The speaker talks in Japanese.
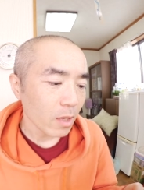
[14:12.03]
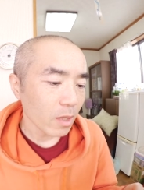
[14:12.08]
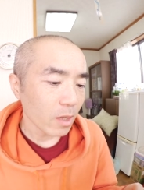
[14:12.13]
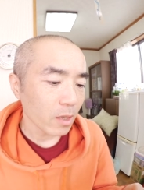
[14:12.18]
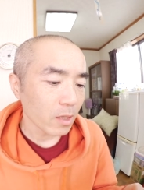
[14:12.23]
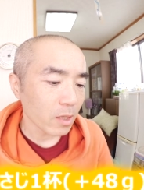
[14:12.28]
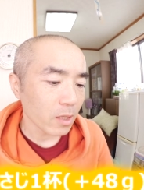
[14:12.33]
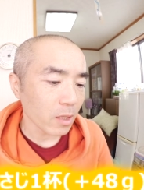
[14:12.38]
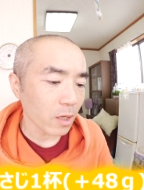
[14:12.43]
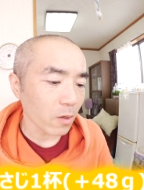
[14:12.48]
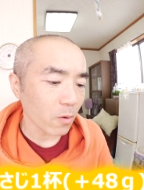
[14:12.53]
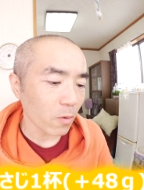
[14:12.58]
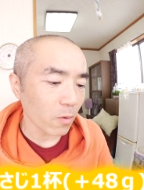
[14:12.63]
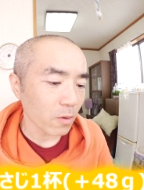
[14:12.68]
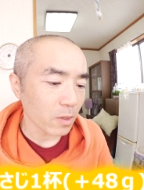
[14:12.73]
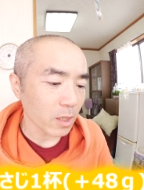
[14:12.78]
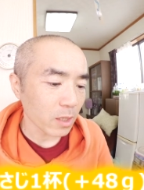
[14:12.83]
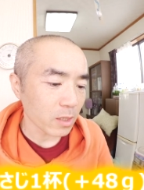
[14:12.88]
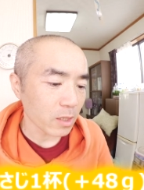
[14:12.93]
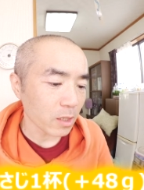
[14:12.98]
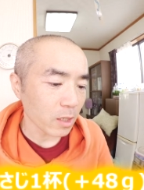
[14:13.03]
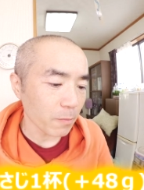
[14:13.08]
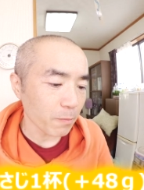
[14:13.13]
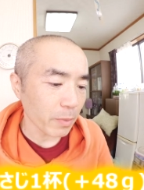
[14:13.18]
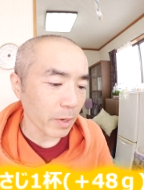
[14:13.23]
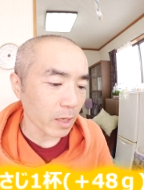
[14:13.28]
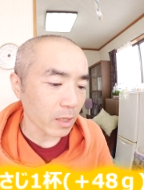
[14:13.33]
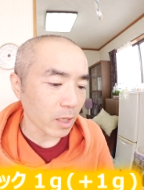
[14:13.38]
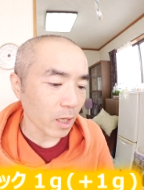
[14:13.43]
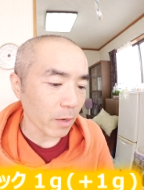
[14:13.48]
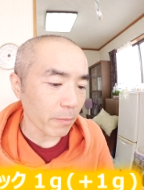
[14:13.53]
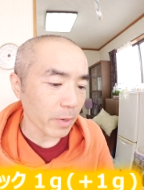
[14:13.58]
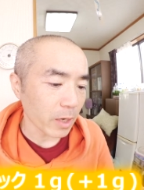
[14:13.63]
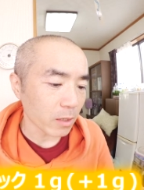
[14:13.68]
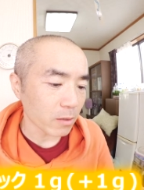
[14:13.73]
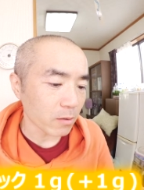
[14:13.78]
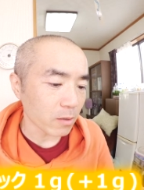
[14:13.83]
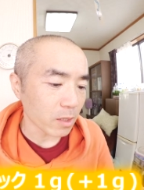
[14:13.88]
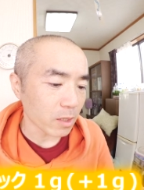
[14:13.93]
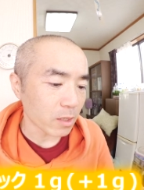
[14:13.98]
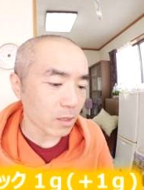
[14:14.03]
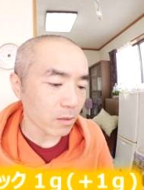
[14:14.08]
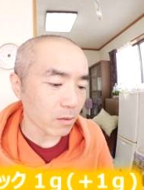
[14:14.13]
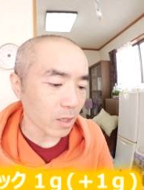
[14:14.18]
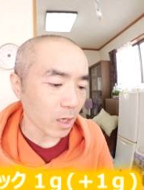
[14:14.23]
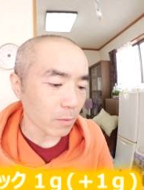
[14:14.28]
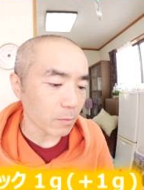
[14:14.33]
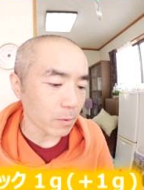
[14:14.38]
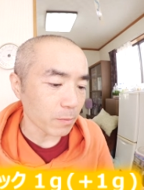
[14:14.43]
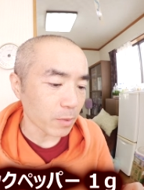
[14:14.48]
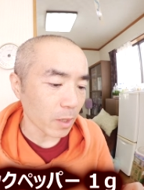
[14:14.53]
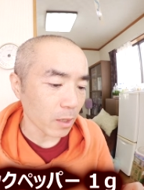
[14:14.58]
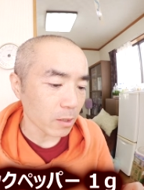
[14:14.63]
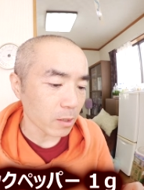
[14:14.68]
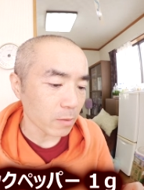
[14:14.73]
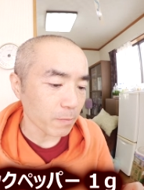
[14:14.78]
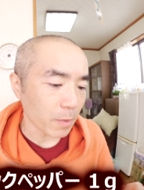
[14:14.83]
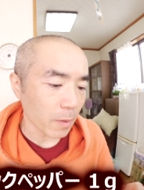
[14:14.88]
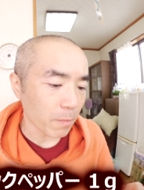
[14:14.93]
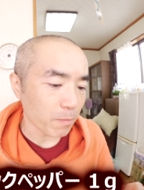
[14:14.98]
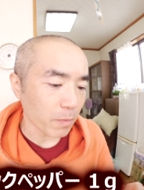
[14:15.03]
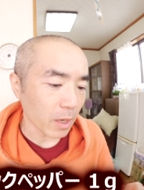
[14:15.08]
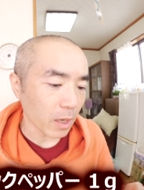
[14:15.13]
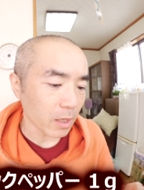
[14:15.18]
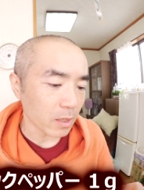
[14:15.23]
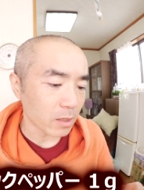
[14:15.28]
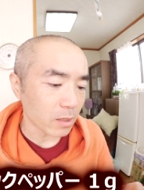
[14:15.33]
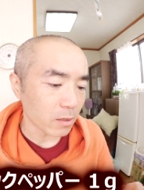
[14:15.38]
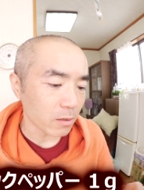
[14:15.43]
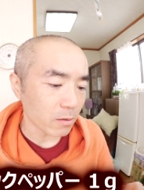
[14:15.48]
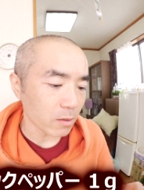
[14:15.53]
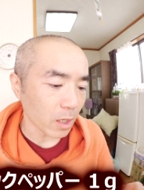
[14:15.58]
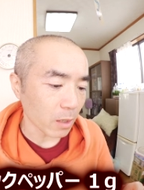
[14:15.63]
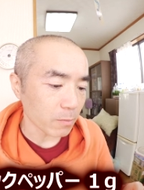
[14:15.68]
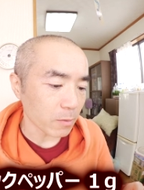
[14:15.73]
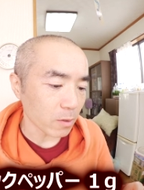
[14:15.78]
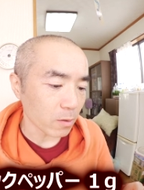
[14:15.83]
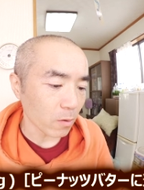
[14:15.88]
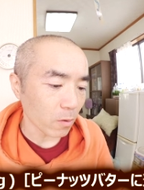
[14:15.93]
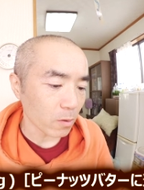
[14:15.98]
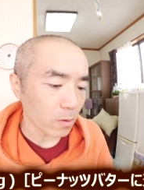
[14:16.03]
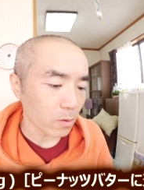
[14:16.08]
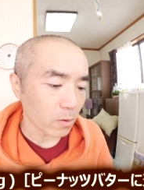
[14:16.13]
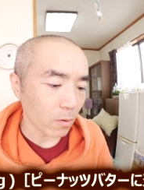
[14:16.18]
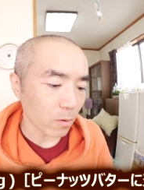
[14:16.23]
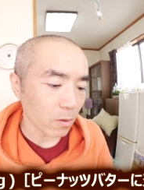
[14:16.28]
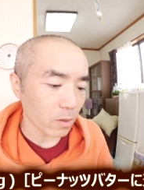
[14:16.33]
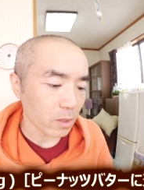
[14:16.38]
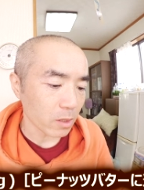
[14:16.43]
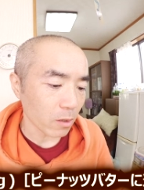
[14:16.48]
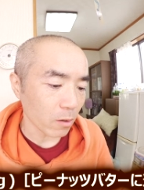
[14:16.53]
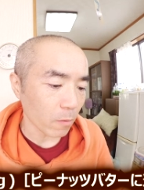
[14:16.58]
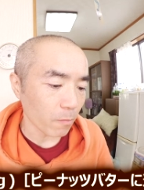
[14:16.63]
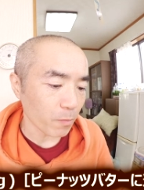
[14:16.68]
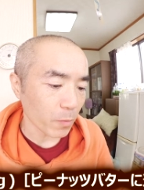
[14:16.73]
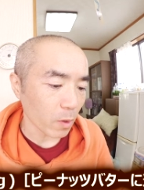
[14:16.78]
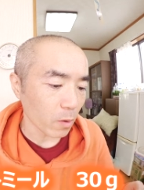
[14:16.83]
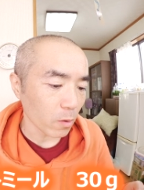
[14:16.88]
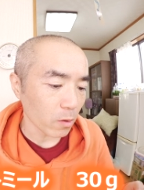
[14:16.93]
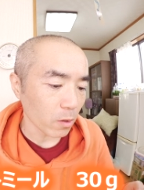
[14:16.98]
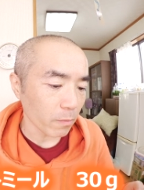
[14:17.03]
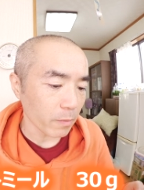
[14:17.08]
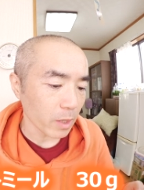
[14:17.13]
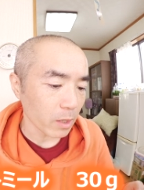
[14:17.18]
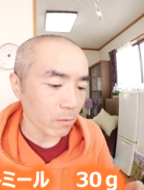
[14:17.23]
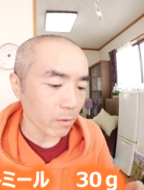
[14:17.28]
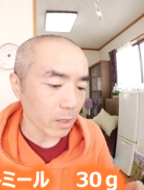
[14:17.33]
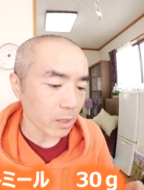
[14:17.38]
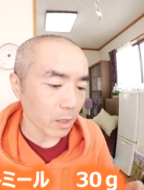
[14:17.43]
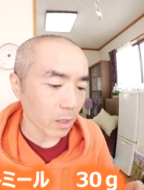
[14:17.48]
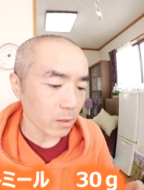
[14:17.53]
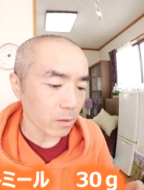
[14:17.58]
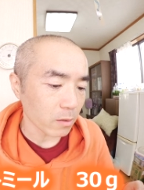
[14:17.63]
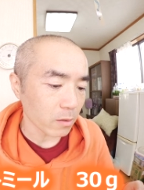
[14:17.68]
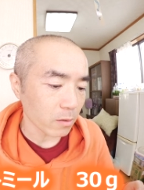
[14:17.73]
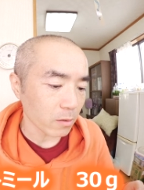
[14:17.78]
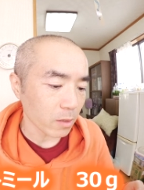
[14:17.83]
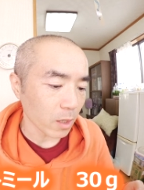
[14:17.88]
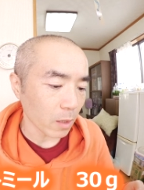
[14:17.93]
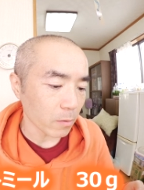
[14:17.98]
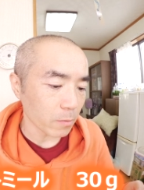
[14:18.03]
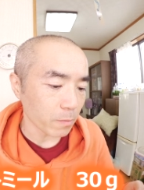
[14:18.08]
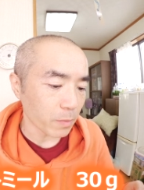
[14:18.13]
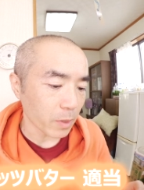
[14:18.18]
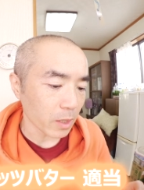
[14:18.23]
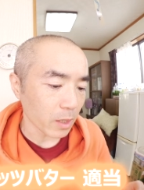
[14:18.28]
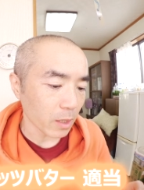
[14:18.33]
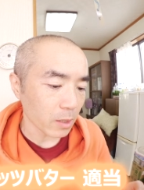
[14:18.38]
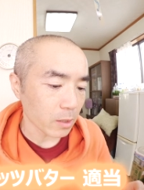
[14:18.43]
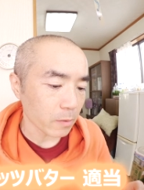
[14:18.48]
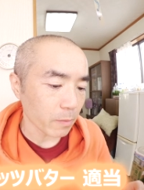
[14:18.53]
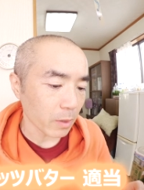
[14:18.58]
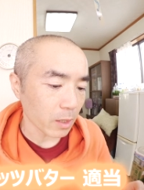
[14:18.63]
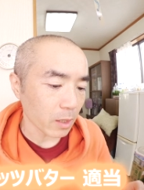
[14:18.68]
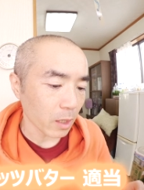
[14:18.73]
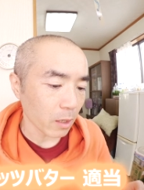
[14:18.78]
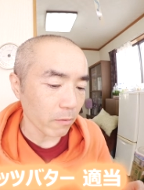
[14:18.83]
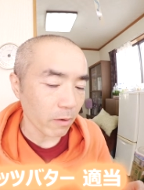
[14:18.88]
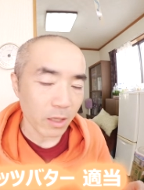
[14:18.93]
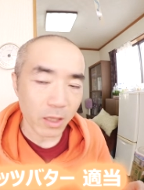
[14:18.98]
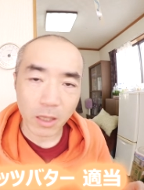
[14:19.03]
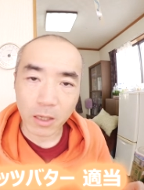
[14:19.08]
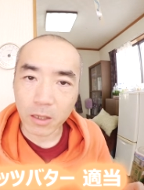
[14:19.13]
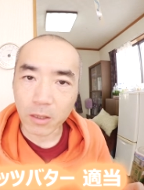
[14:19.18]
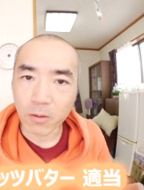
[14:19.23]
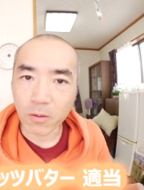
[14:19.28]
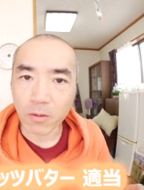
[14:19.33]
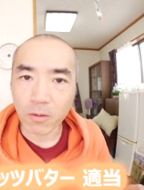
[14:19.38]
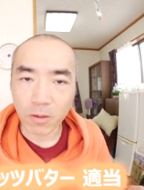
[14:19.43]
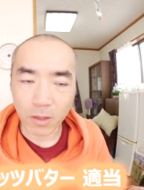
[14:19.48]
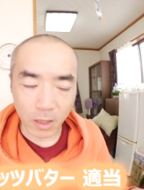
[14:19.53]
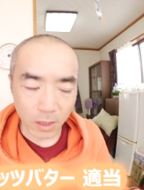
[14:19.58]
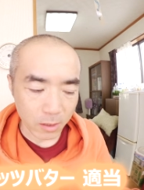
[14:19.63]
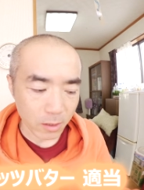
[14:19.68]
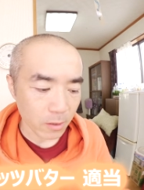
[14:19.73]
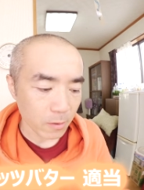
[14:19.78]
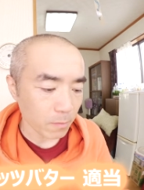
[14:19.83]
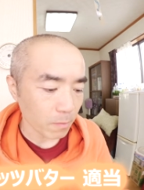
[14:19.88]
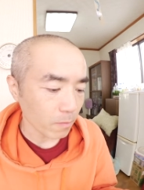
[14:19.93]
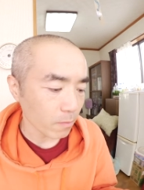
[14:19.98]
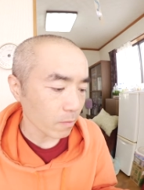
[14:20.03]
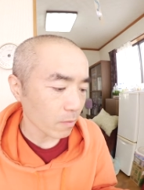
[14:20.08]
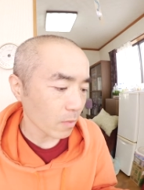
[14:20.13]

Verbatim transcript: えきな粉大さじ1杯、ターメリック 1g、ブラックペッパー 1g、黒糖0、オートミールは 30g、ピーナッツバターは適当です。